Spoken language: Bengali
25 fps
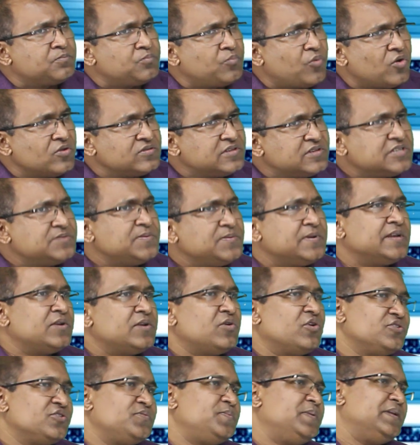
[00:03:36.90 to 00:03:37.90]
পঞ্চাশ বেডের
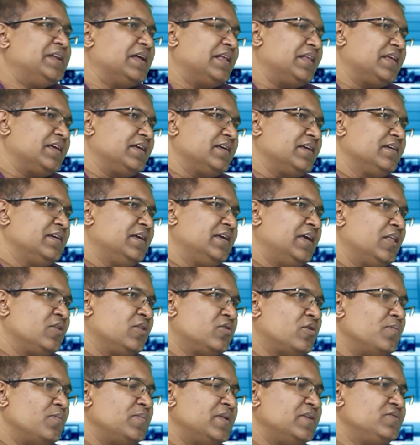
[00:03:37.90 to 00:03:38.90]
হসপিটালে হেলথ
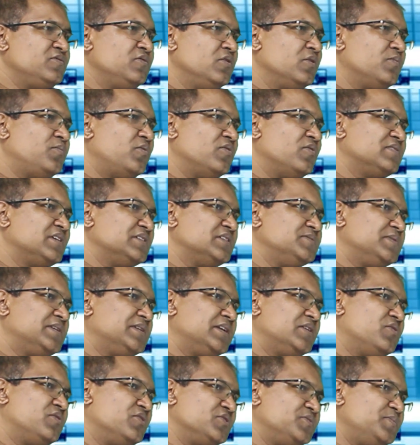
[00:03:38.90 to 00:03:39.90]
কমপ্লেক্সগুলো পঞ্চাশ
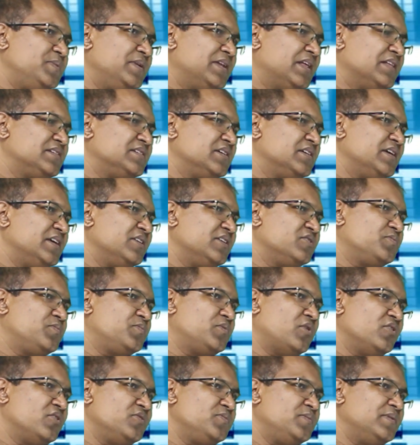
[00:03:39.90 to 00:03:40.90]
বেডের হসপিটাল সেই
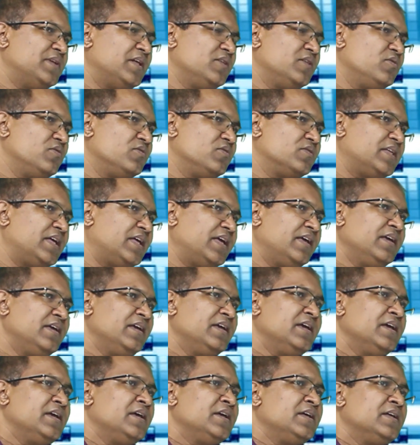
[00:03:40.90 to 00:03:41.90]
হসপিটালগুলোতে
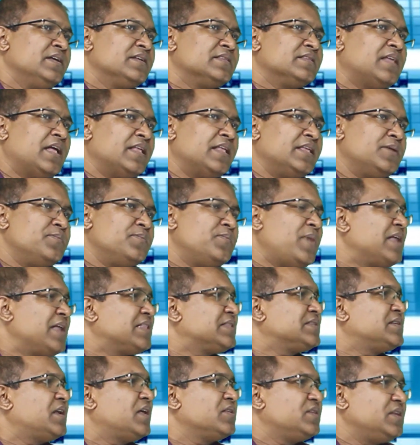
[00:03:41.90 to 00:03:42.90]
তাদের
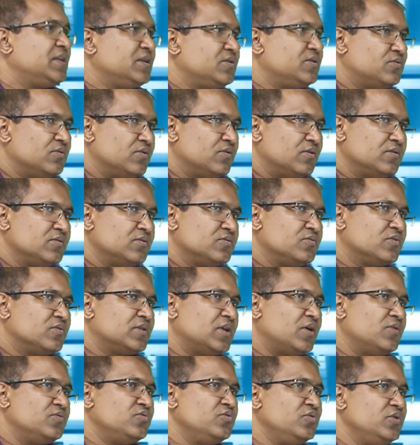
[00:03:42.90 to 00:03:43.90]
মাত্রাতিরিক্ত
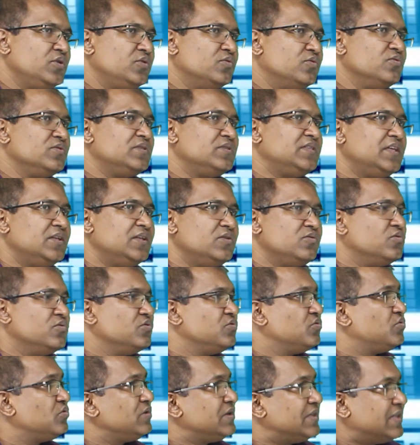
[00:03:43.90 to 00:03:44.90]
কোথাও দুই গুণ তিন
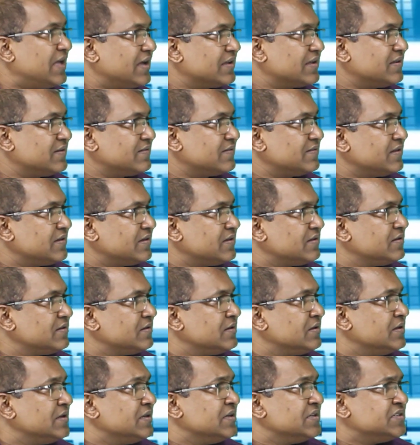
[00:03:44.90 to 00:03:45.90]
গুণ রুগী থাকতেছে
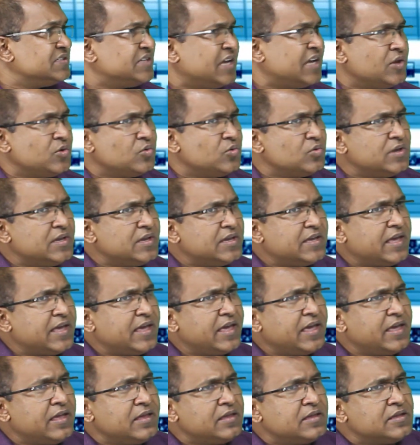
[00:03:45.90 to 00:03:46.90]
আচ্ছা আচ্ছা সেই রুগীকে
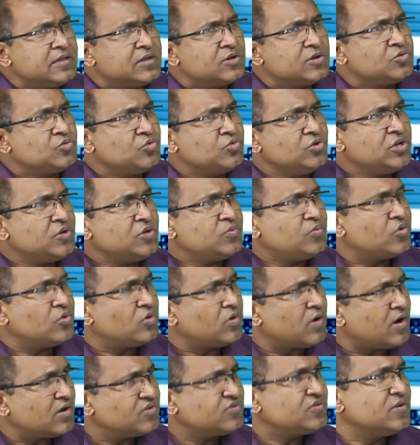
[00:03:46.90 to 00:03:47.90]
টোয়েন্টি ফোর
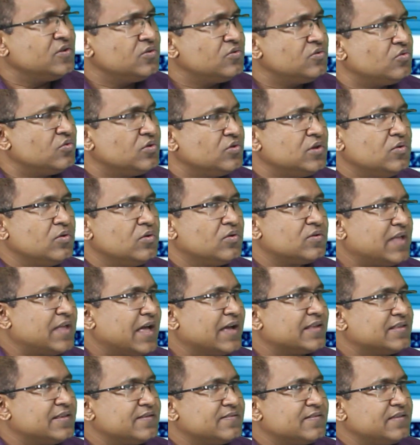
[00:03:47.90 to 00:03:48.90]
আওয়ার্স কিন্তু রুগীগুলো
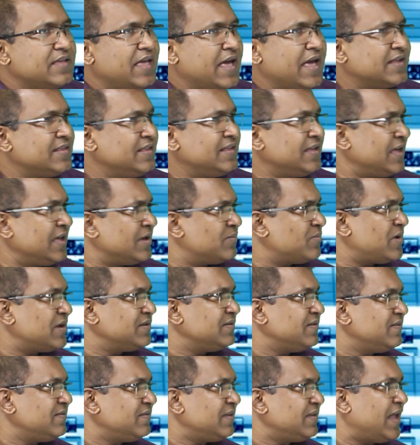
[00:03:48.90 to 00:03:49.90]
থাকতেছে একদিকে
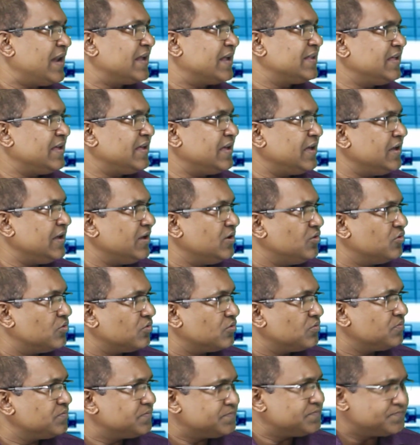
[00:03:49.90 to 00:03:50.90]
এমার্জেন্সি আর একদিকে ইনডোর